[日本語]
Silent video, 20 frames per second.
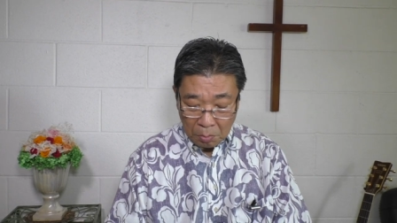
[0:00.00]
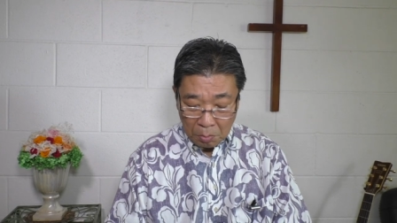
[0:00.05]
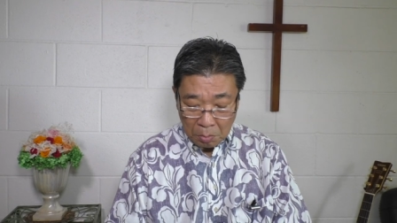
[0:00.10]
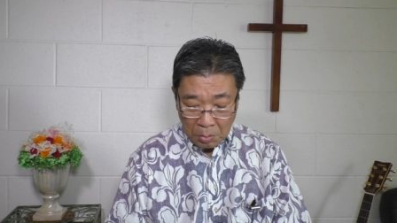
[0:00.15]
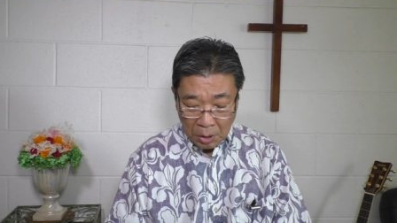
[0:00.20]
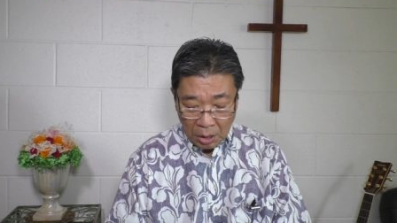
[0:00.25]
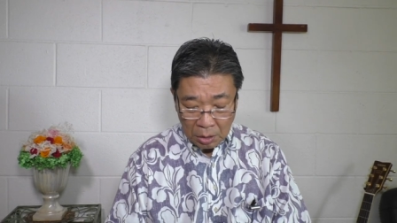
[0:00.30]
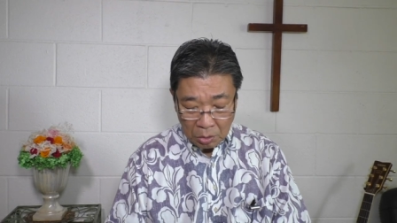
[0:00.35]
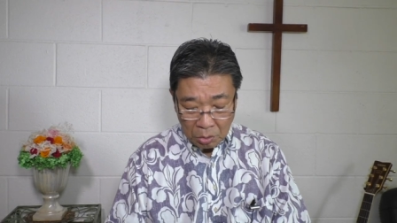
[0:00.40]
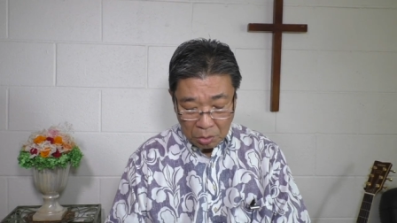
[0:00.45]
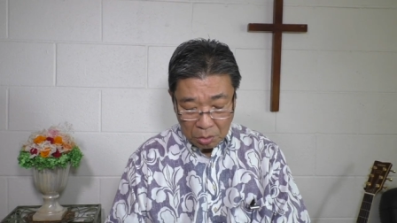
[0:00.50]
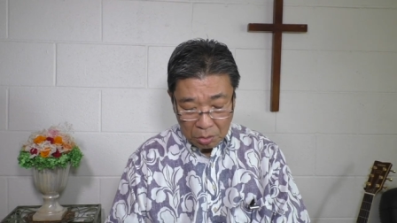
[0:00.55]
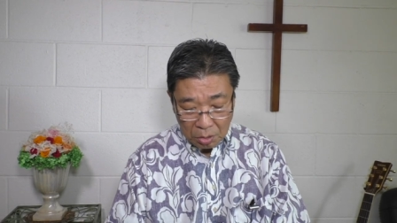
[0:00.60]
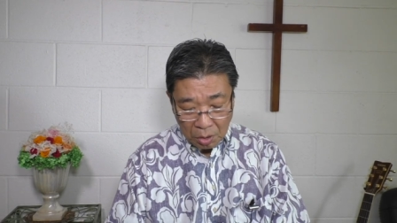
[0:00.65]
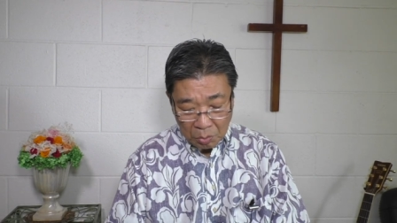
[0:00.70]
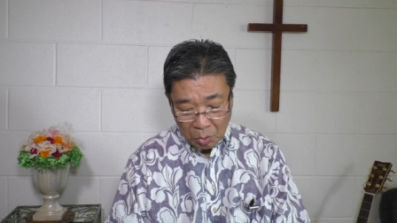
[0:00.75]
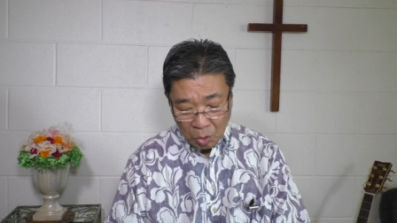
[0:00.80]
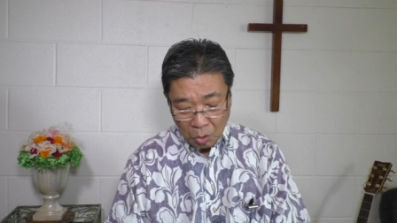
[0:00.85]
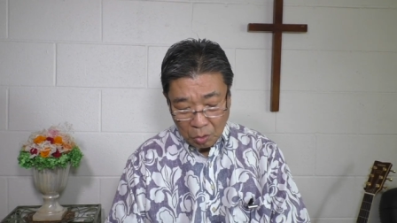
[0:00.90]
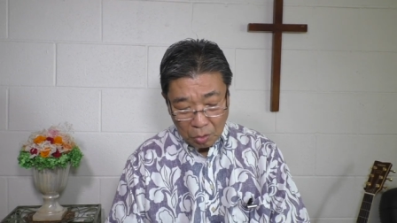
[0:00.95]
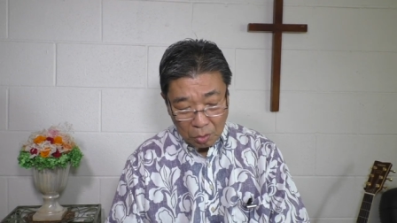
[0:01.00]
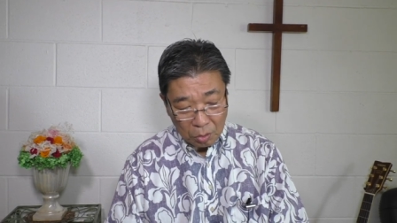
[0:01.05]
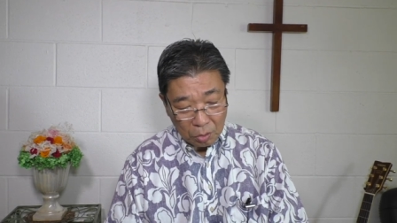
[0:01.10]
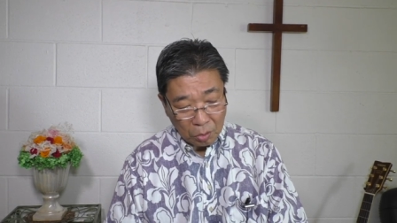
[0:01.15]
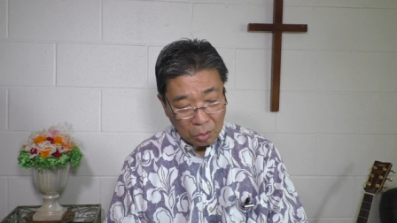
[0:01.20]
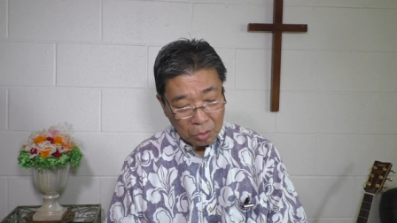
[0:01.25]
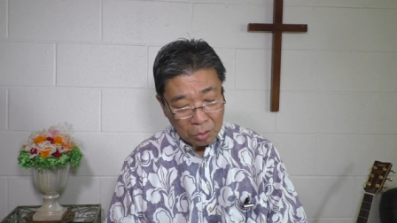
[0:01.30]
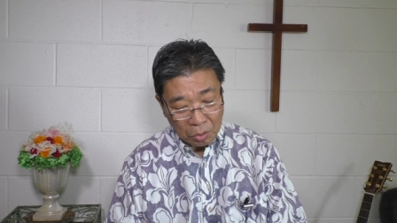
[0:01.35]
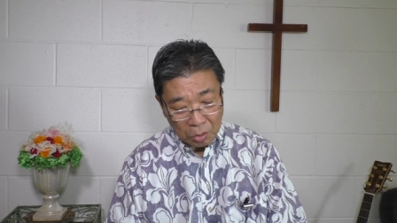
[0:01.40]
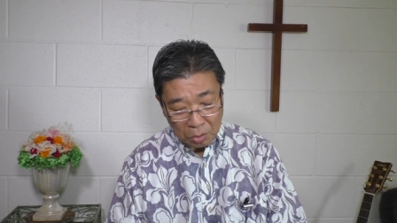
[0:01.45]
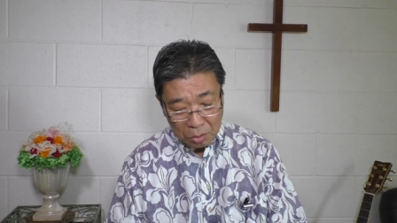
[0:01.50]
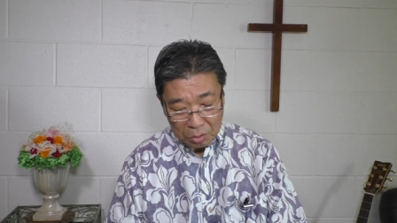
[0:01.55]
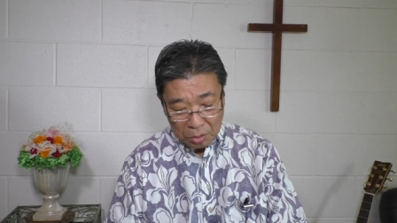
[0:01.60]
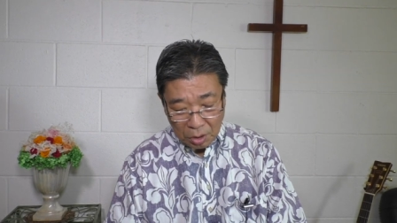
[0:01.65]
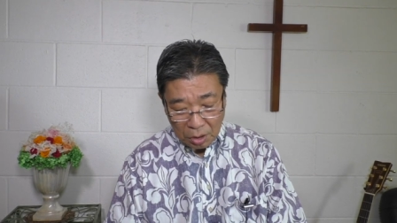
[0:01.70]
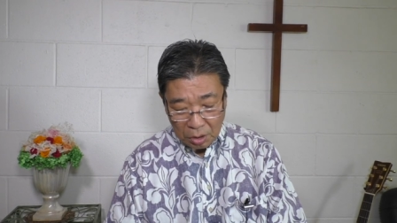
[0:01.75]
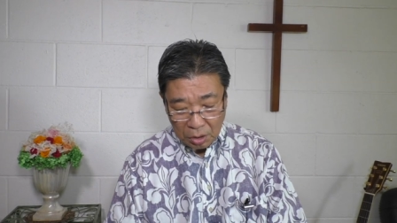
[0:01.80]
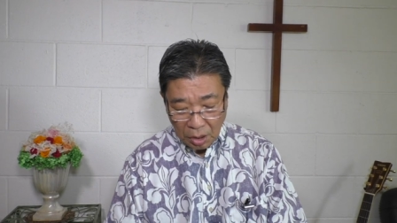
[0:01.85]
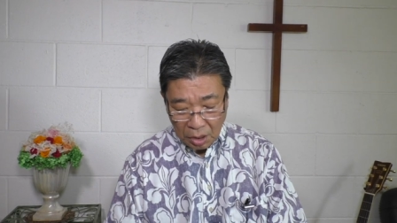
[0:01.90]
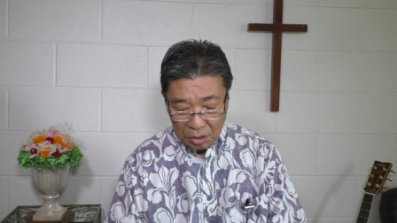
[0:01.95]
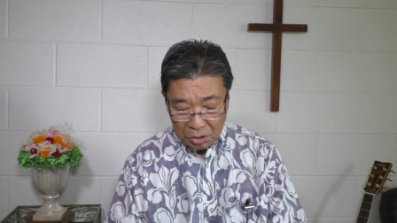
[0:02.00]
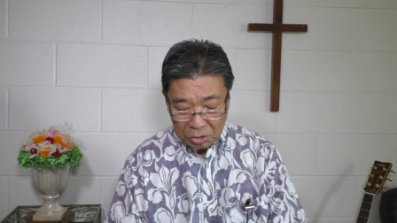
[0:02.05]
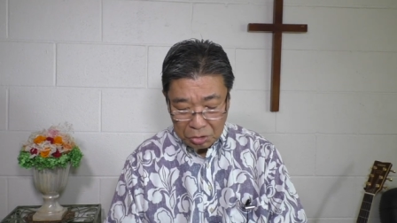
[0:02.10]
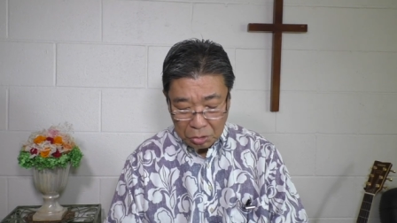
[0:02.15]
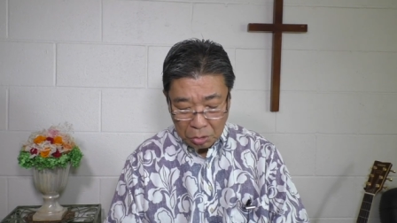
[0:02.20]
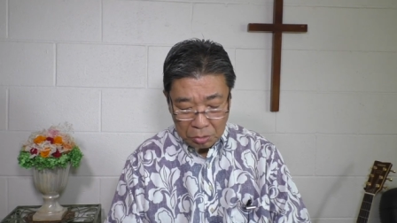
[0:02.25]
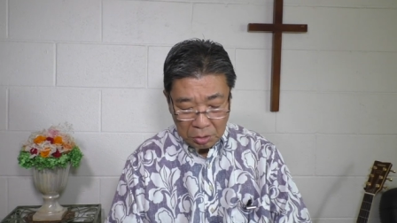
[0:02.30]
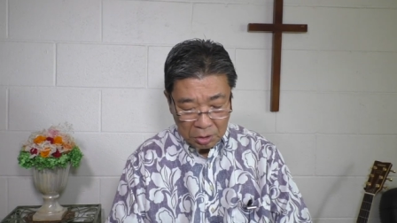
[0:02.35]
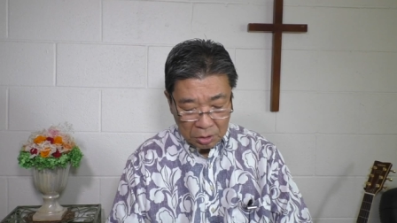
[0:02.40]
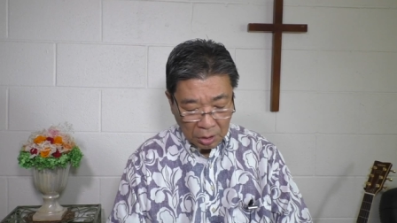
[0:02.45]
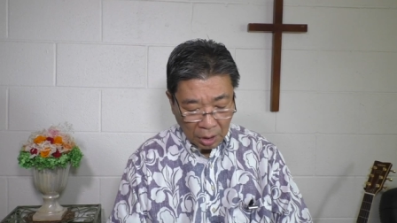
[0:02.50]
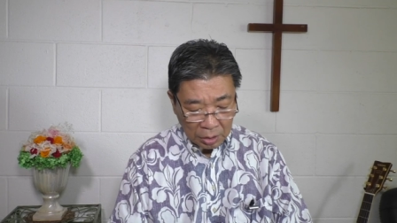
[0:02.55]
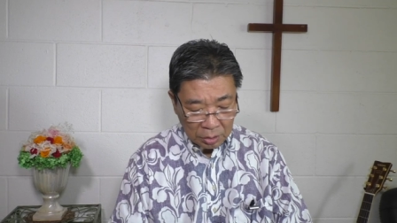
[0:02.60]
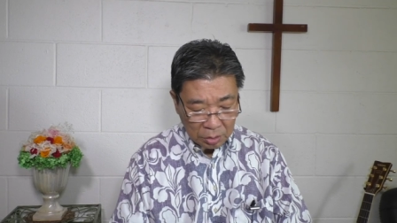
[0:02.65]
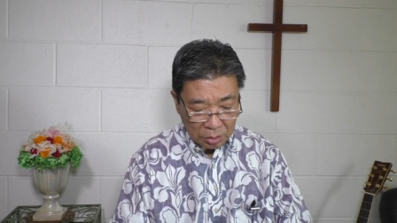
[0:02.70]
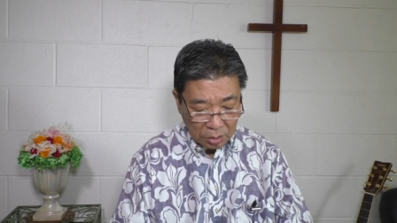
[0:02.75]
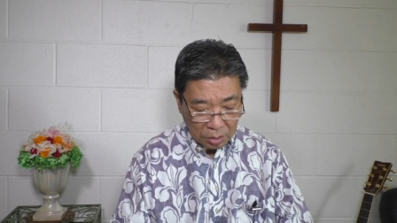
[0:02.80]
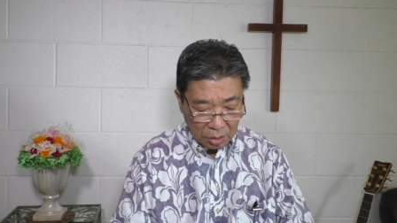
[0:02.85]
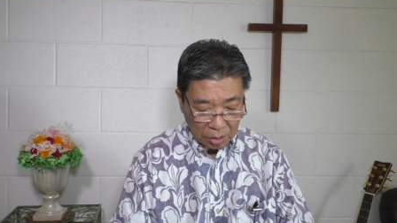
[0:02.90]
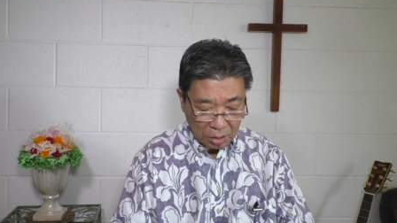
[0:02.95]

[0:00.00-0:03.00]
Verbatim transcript: まあ、あのでもこの遺体処理担